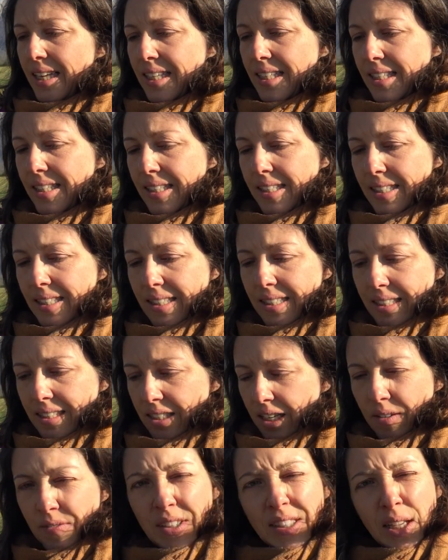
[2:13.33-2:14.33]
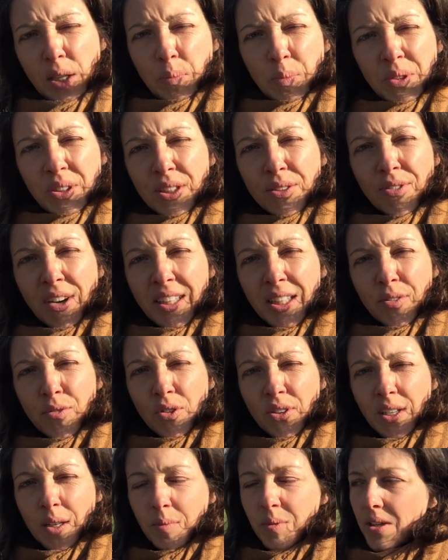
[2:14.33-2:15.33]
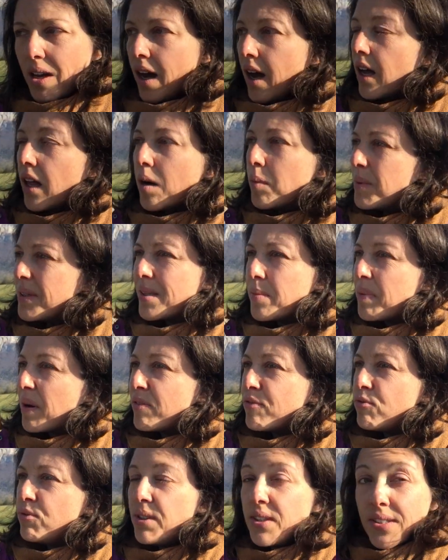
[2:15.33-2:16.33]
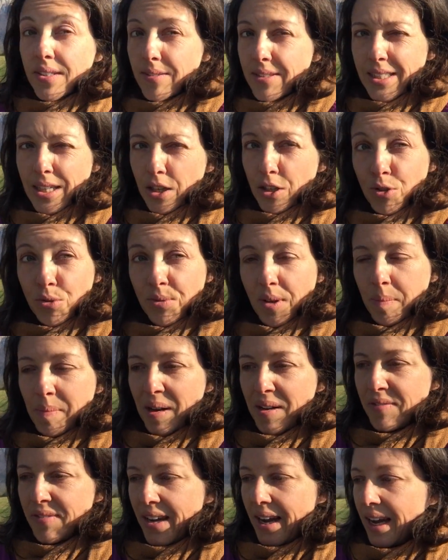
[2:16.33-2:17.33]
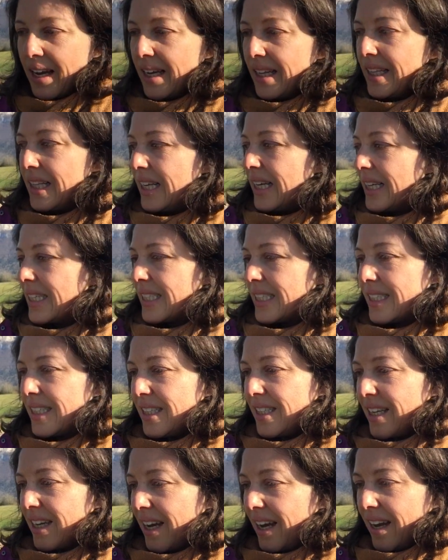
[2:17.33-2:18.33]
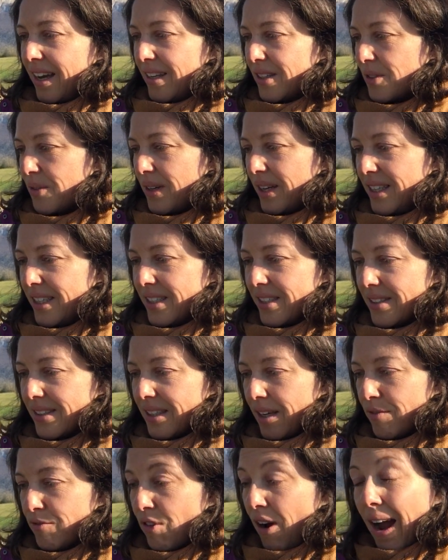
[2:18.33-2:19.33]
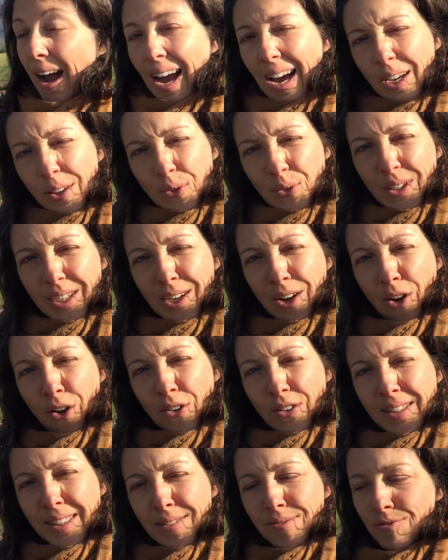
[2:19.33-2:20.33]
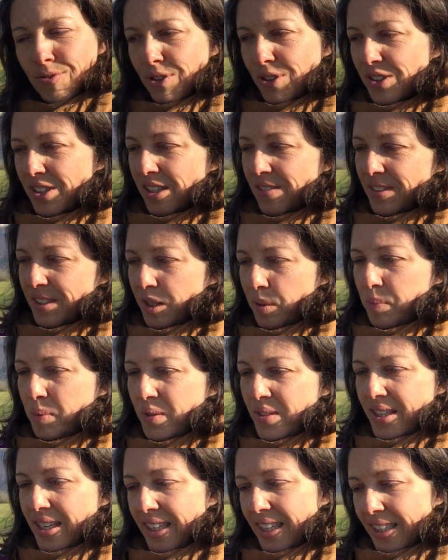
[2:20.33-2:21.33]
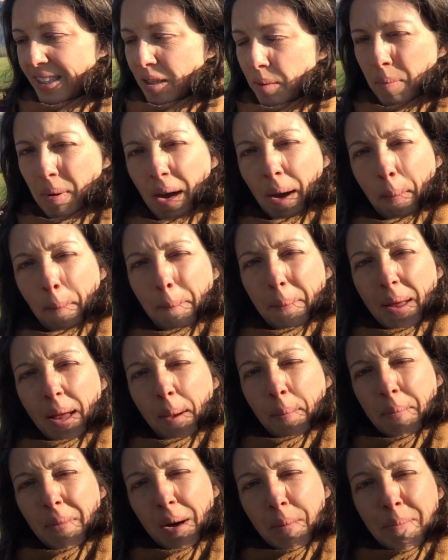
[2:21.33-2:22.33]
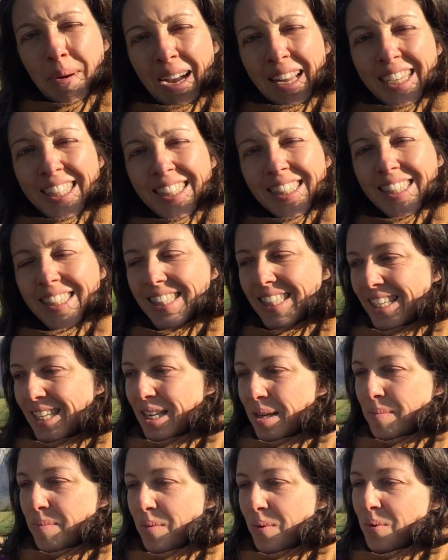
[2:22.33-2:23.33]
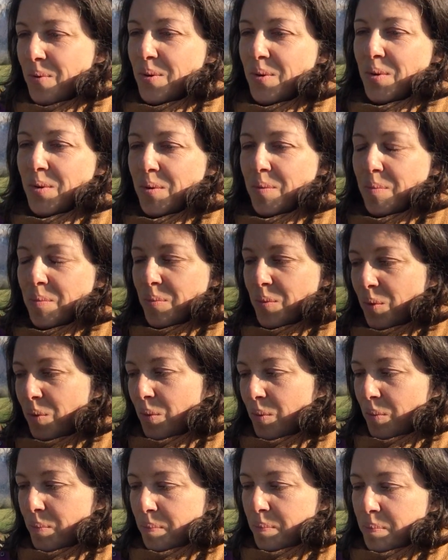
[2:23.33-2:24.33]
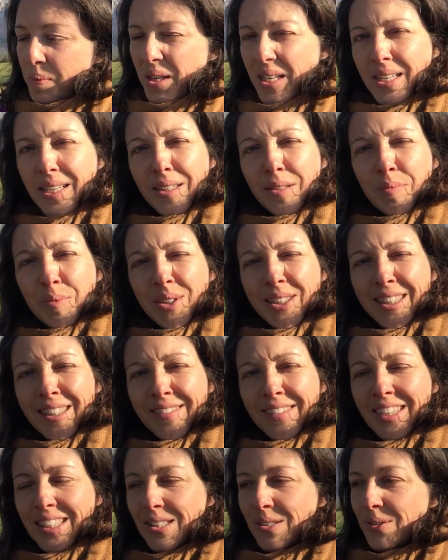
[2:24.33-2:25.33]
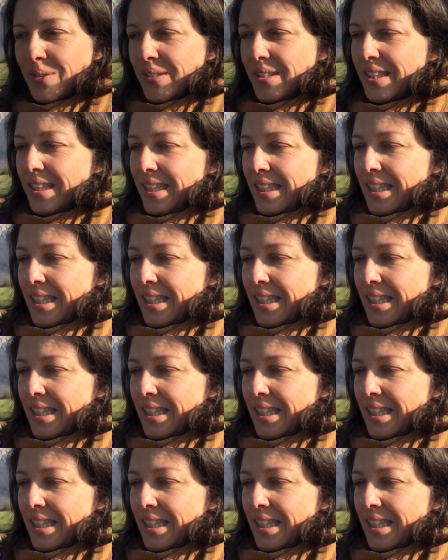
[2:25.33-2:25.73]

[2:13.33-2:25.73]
et j'avais cette petite voix qui venait en me disant ah mais c'est pas fluide ça veut dire que tu dois pas le faire j'étais je suis allée jusqu'à vouloir annuler le rendez-vous que j'avais déposé qui était ma ma balise et mon, mon, pilier de motivation